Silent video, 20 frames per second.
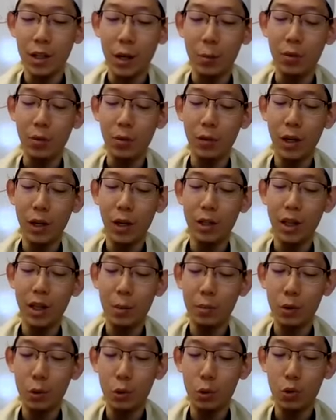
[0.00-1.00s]
他们为了
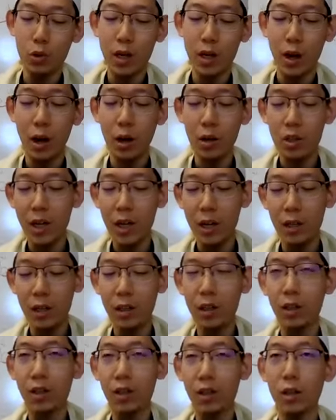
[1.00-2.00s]
他们的主宰而站
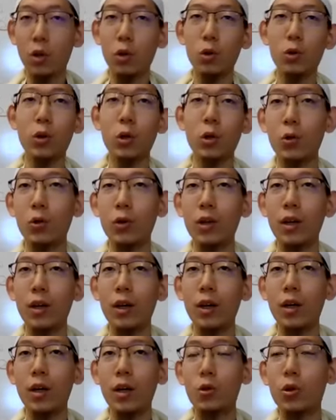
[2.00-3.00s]
立和叩头，
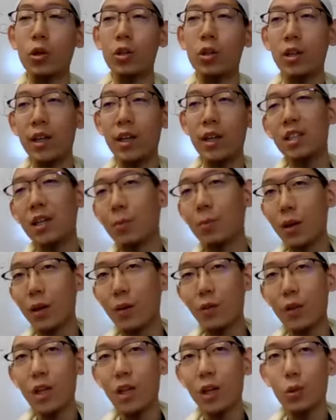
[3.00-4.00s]
所以这个夜间
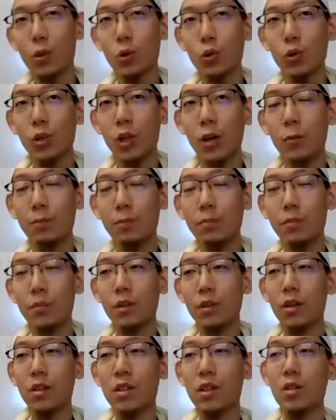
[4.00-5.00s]
拜非常的重要。
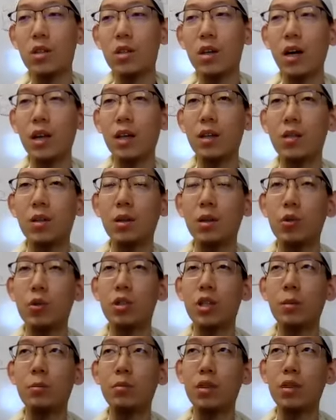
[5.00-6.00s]
当先知阿里斯拉
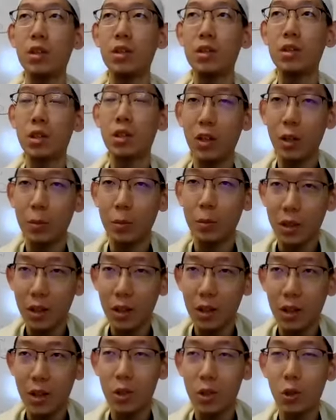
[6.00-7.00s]
图萨姆第一次到达麦
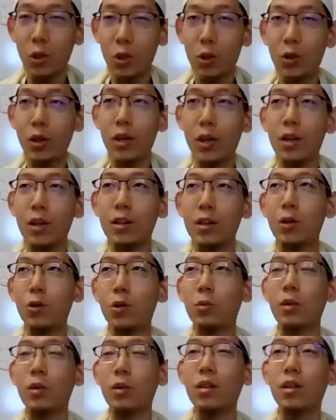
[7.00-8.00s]
地那的时候，他
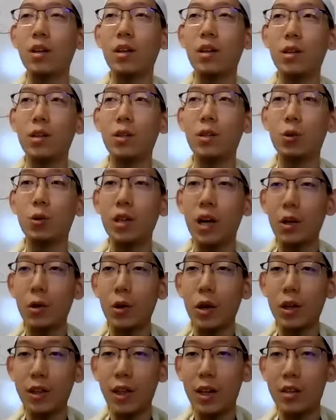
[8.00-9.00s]
对麦地那的人说：‘
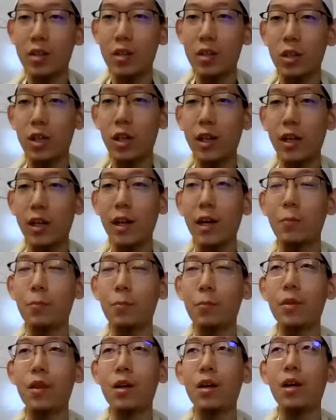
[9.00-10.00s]
耶，约翰纳斯，人类
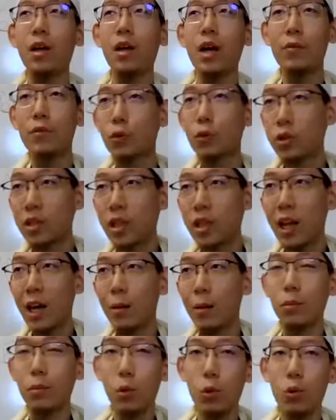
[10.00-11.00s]
啊，阿卜舒斯
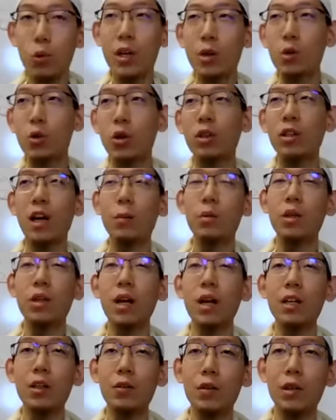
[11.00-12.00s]
拉姆互相传达
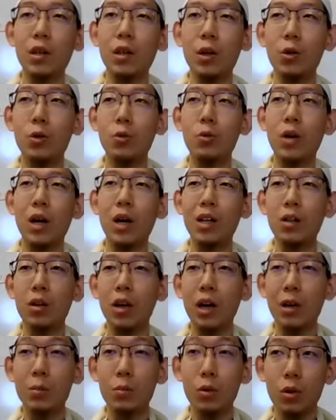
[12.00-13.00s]
平安的问候。’我艾特
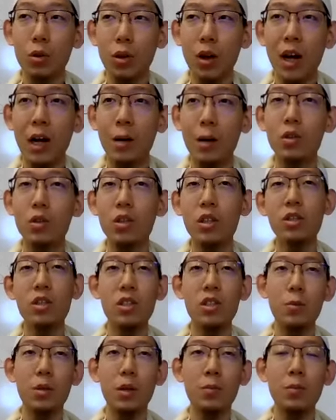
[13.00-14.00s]
图艾穆达阿姆
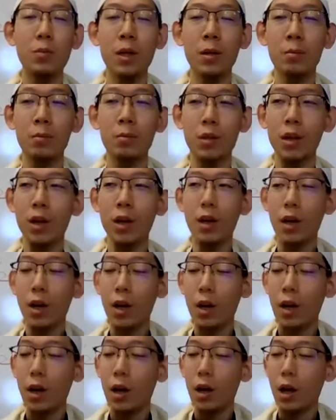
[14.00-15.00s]
赈济平民。”
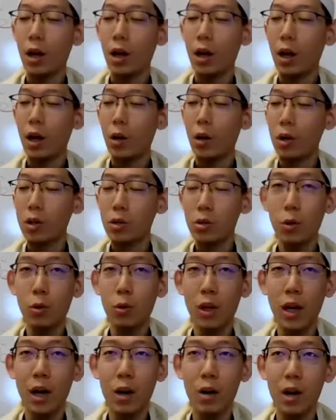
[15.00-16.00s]
呃，我苏
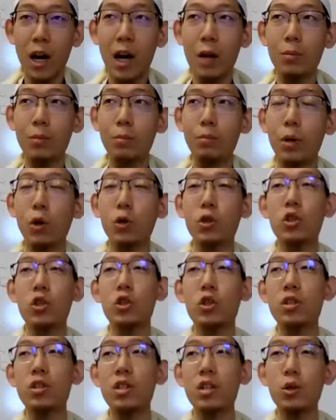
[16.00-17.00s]
鲁拉尔汉保
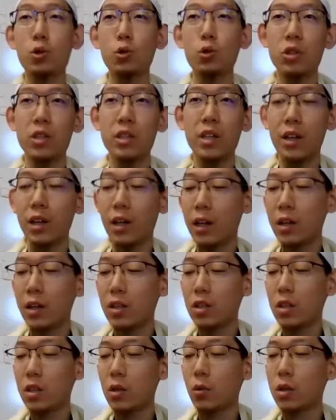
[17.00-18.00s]
持亲属之间的
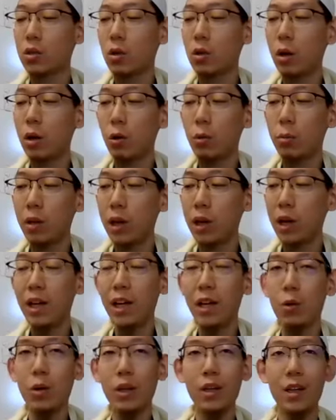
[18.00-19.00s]
联系。我苏鲁比雷
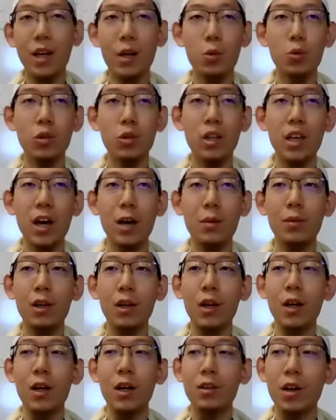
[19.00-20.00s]
利万奈苏尼亚姆，
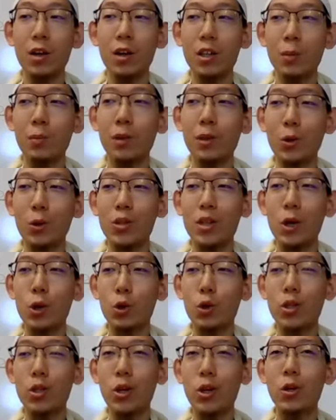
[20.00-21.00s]
当人们都
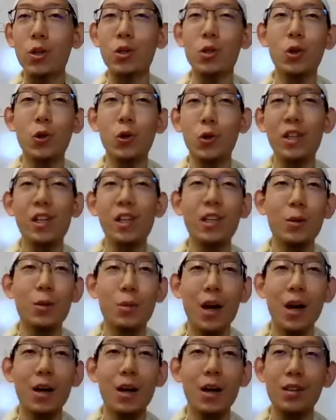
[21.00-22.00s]
在睡觉的时候，你礼
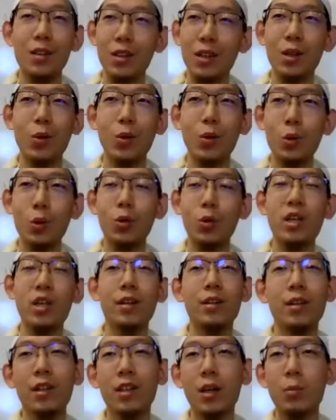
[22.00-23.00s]
拜他的呼鲁
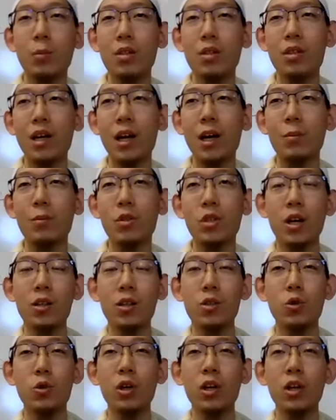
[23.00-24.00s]
真的特必斯拉姆，这
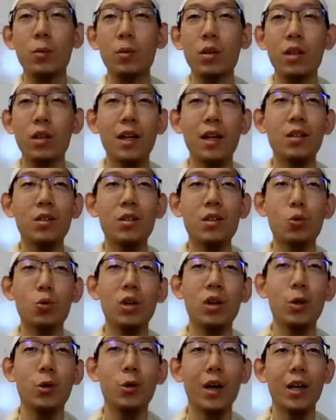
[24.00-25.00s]
样你就可以平安的进
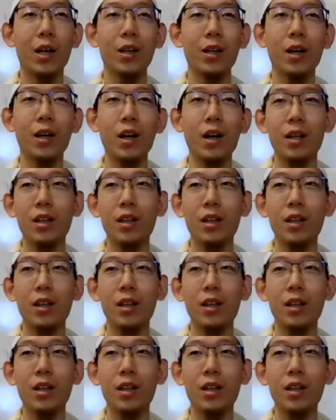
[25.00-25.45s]
入乐园。